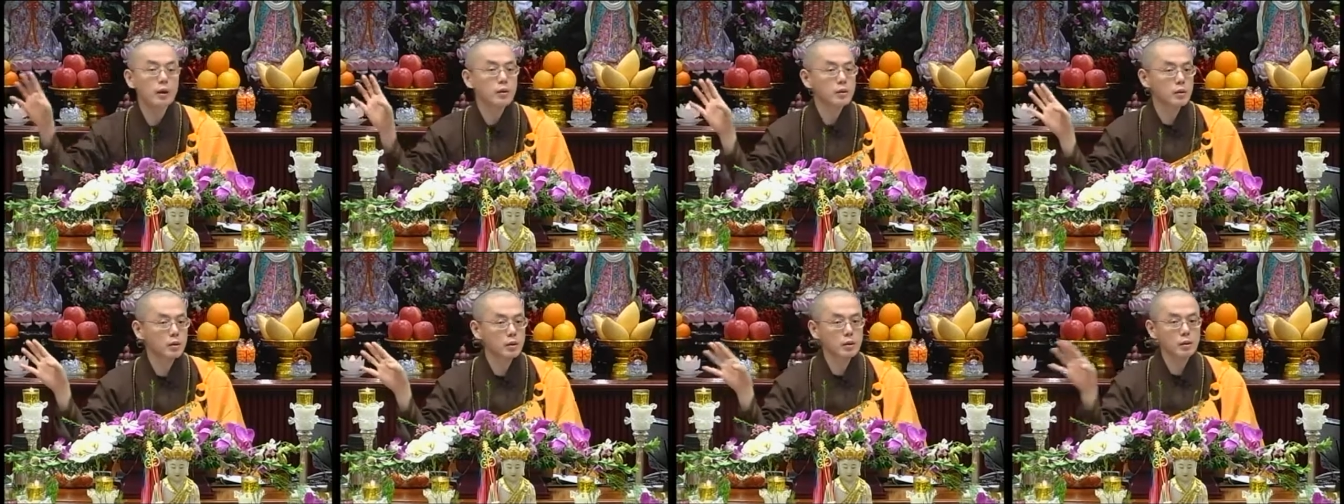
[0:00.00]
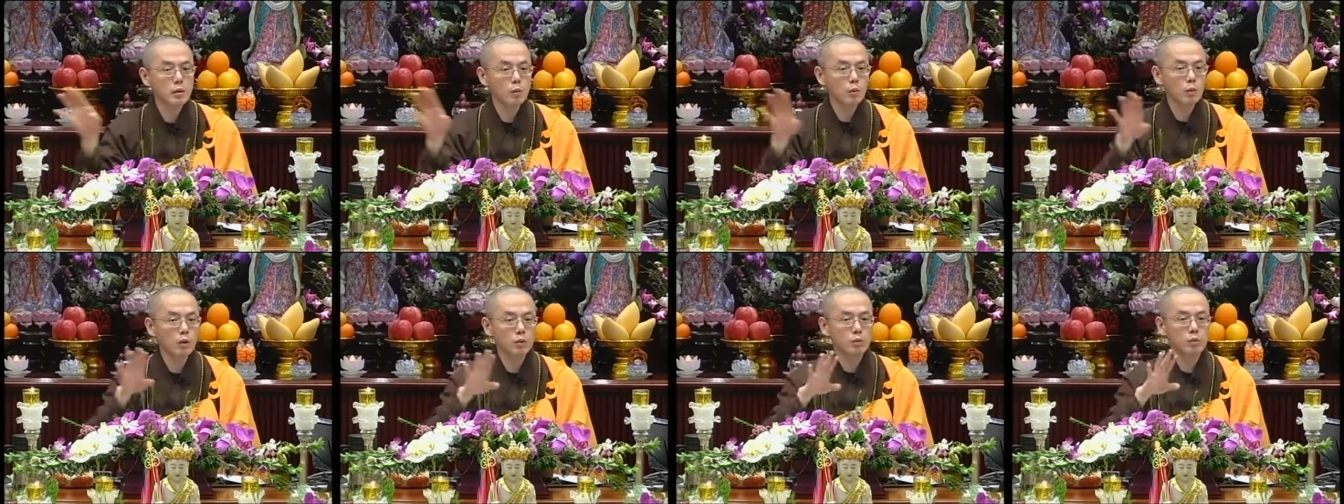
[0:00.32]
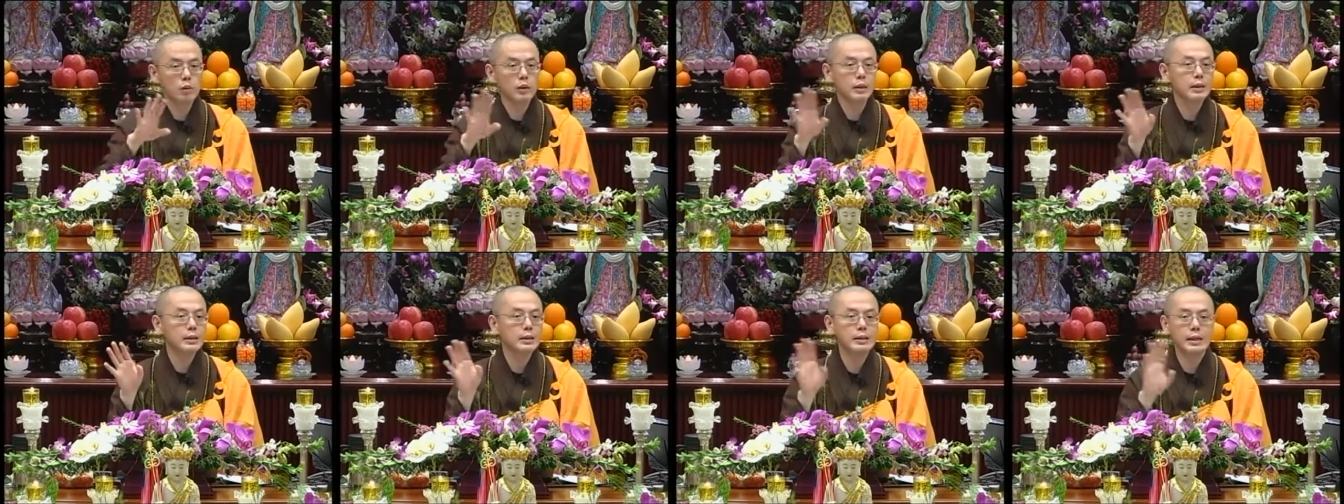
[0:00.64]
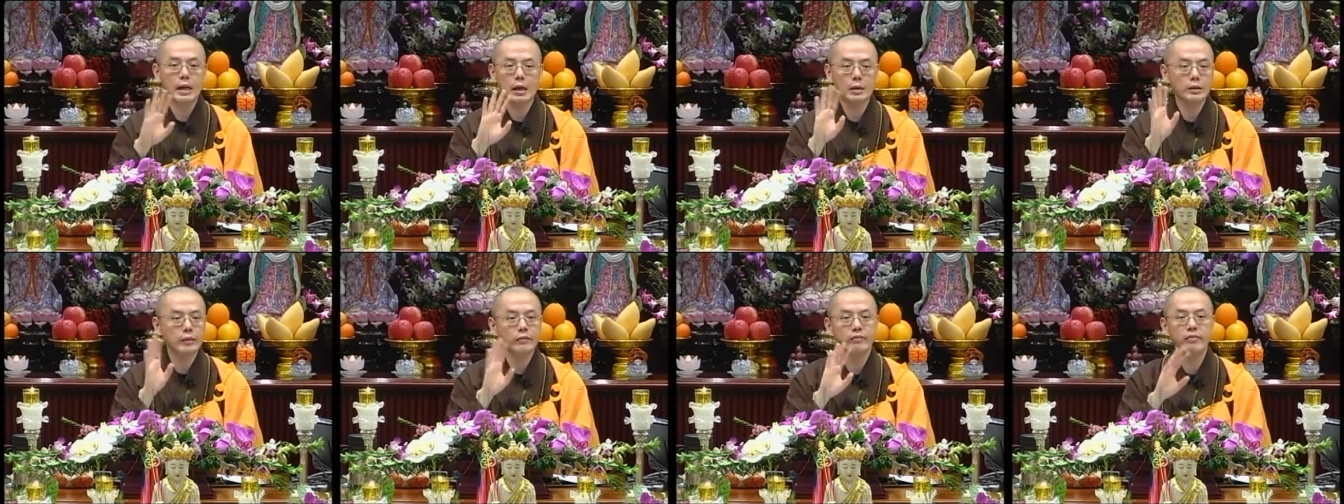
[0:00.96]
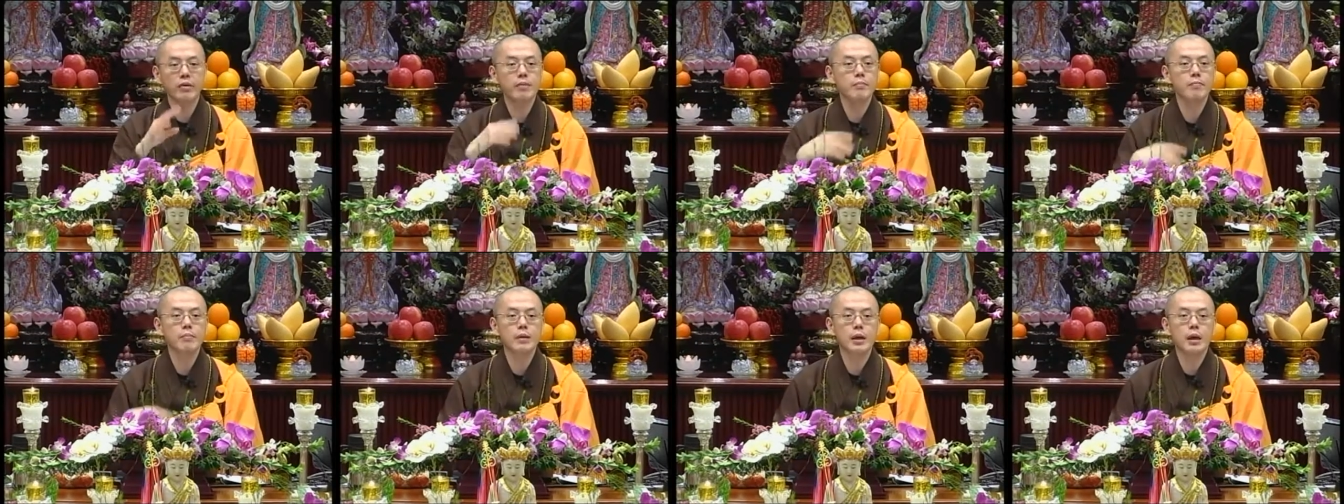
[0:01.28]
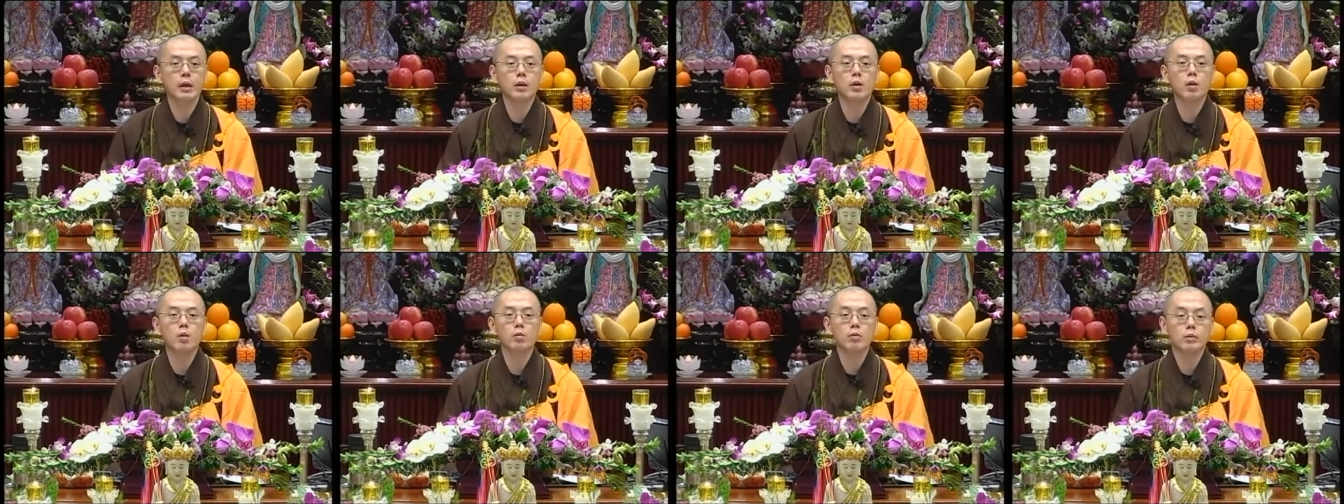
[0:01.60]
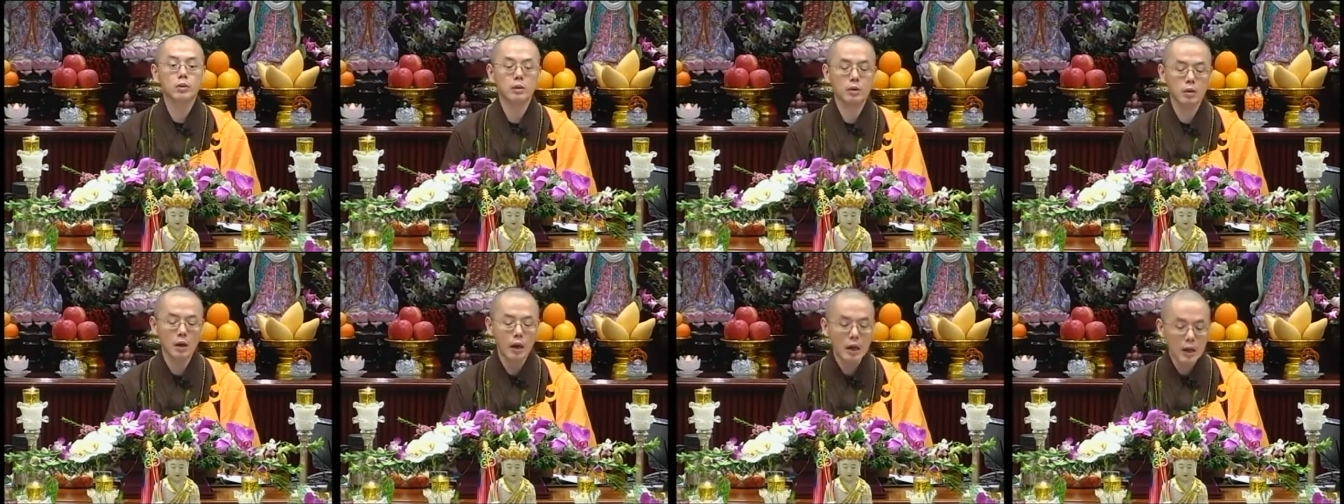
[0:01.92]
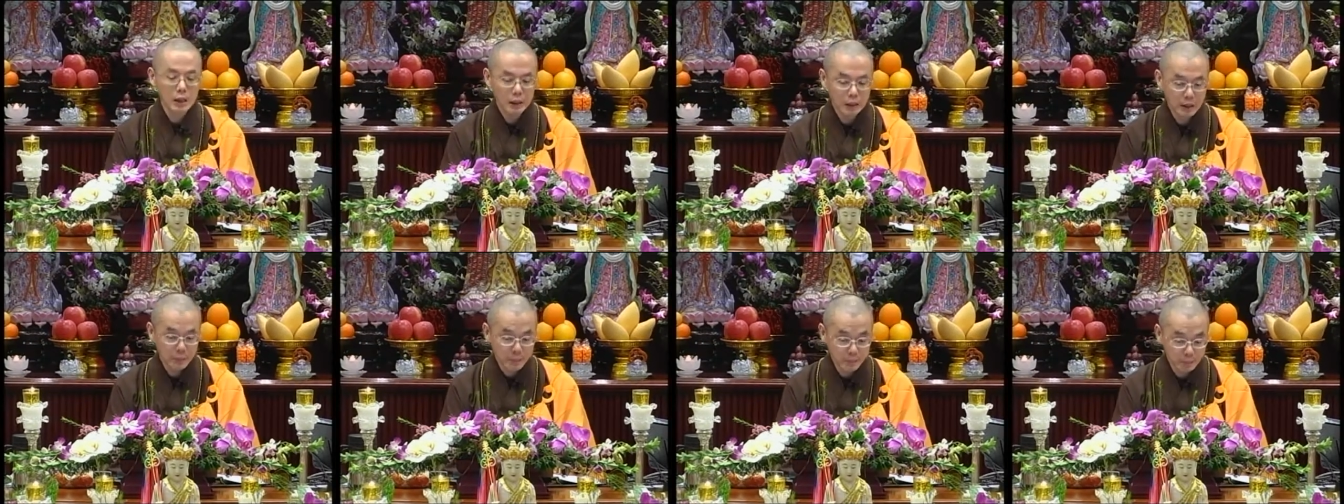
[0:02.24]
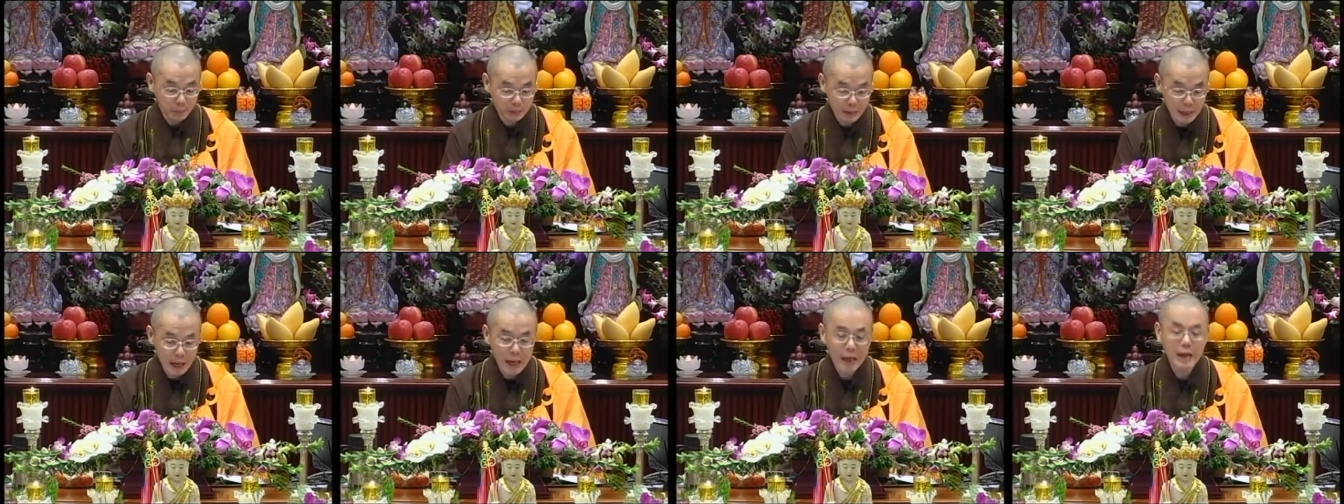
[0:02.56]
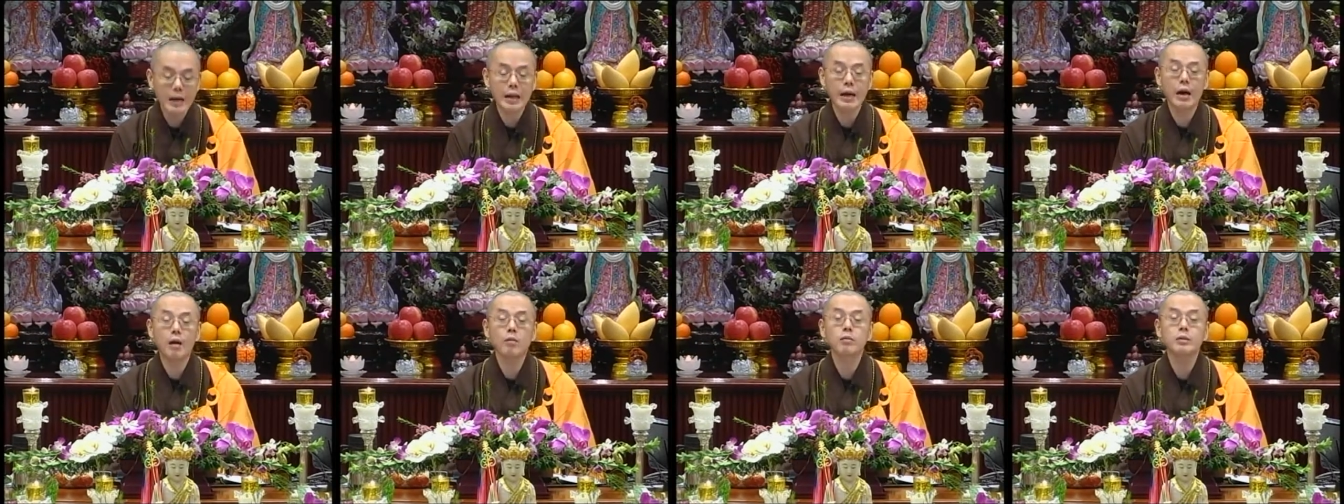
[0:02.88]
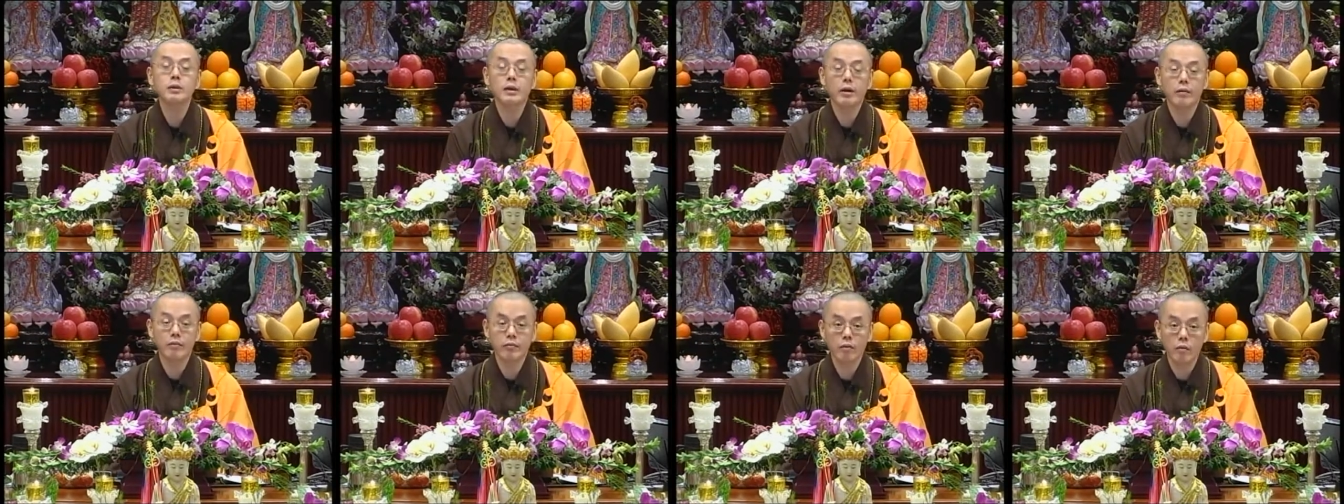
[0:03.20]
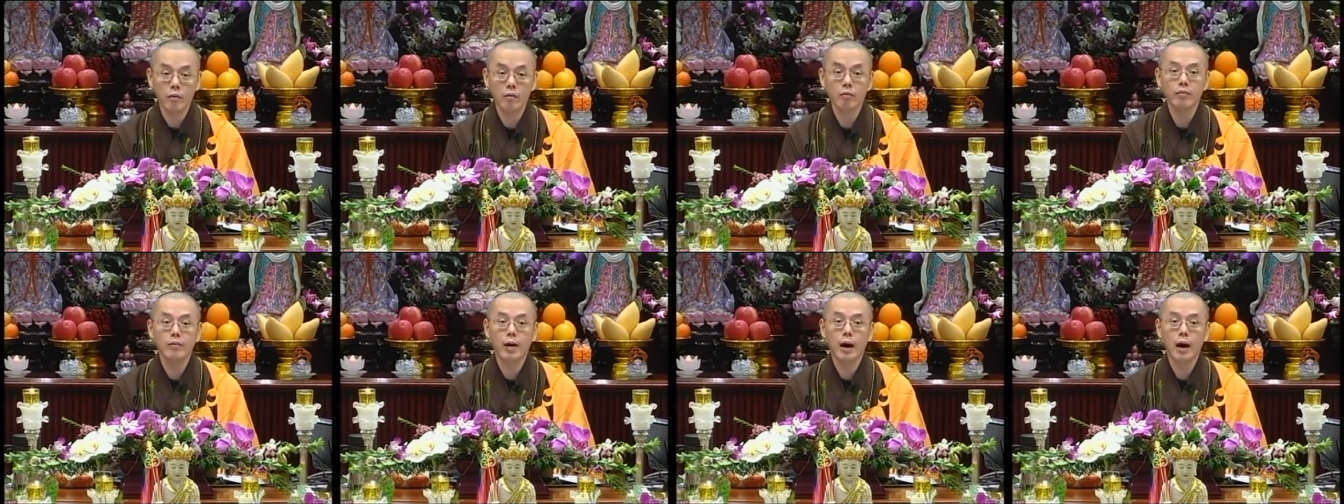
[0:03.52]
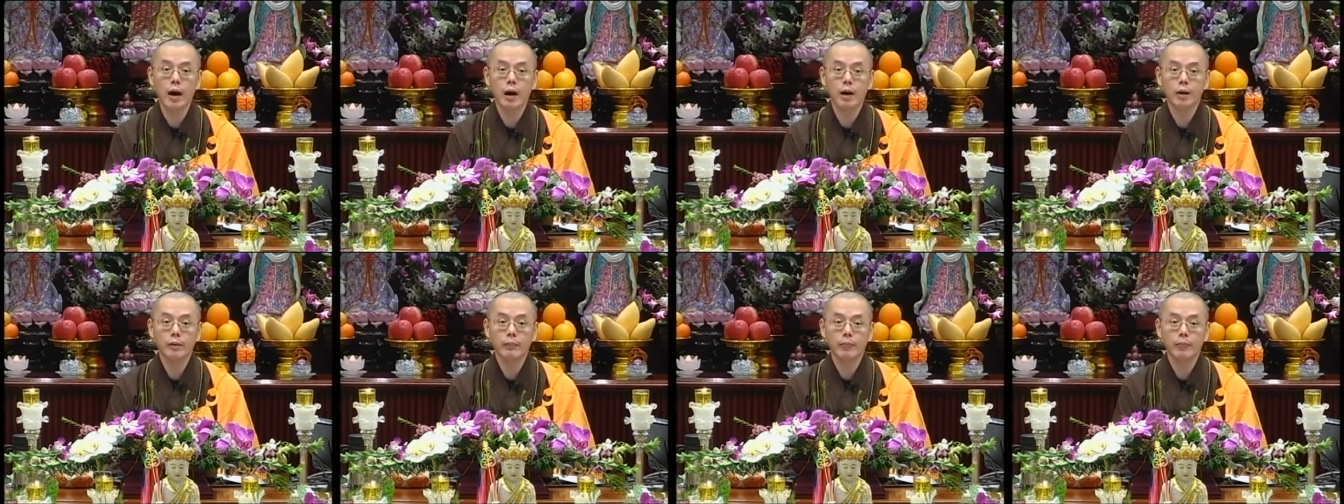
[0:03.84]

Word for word: 其实我觉得这样的分别都是你不太了解佛法。